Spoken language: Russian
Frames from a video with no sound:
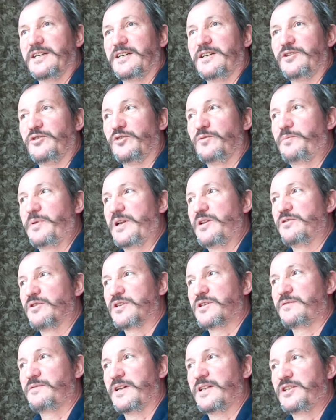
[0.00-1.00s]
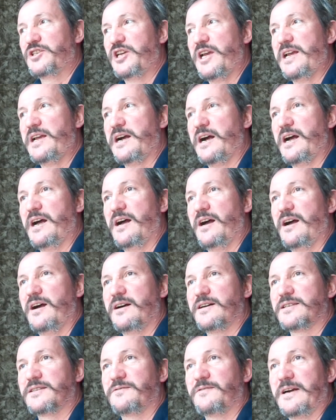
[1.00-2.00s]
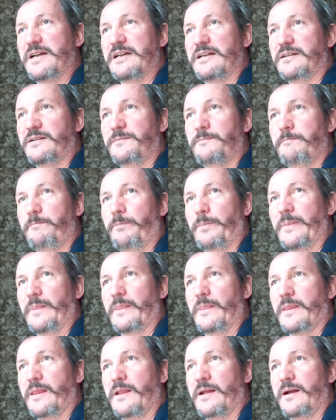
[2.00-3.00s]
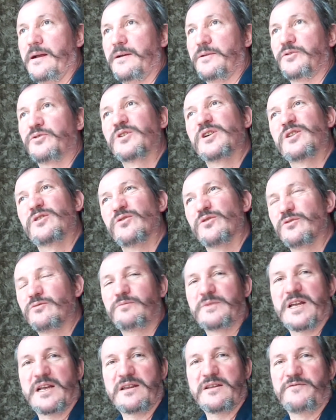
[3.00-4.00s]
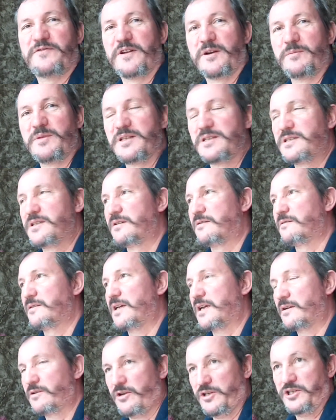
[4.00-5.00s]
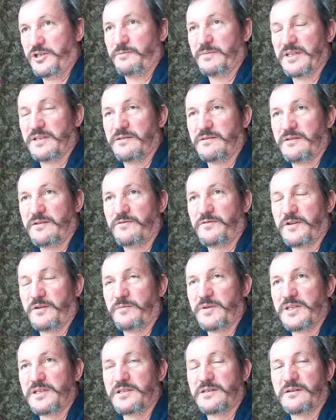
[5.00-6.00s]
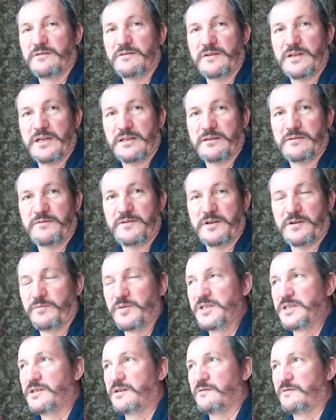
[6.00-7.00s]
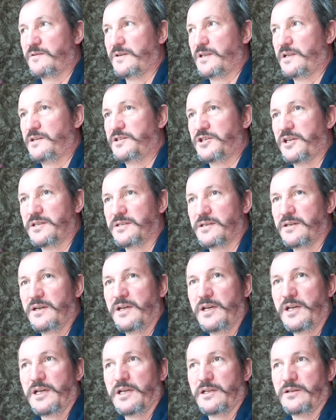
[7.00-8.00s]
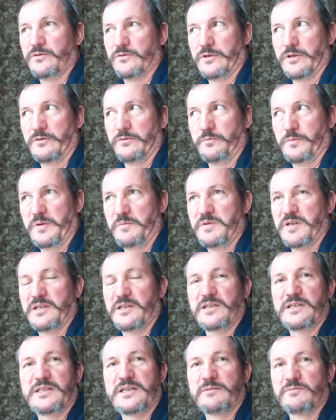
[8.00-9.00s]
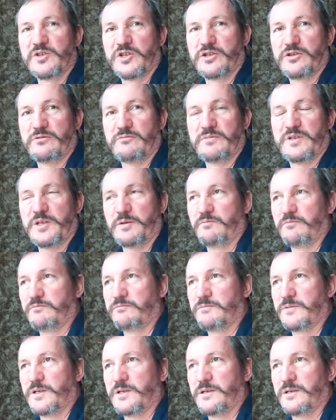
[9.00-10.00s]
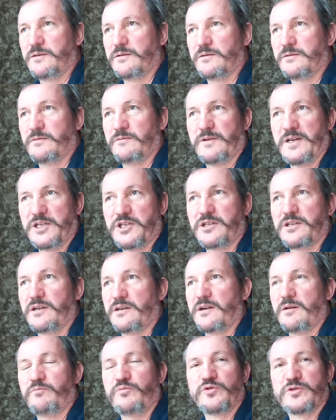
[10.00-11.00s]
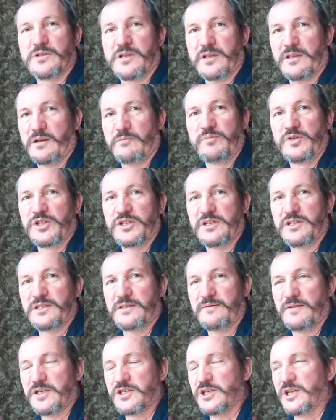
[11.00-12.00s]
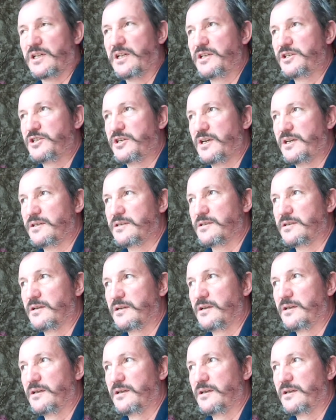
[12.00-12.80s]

И он принес иван-чай, заварил. А, он говорит, ну он у меня не ферментированный. Я говорю, а чем не ферментированный от ферментированного отличается? Он говорит, ну примерно тем же, чем квашеная капуста от обычной свежей отличается.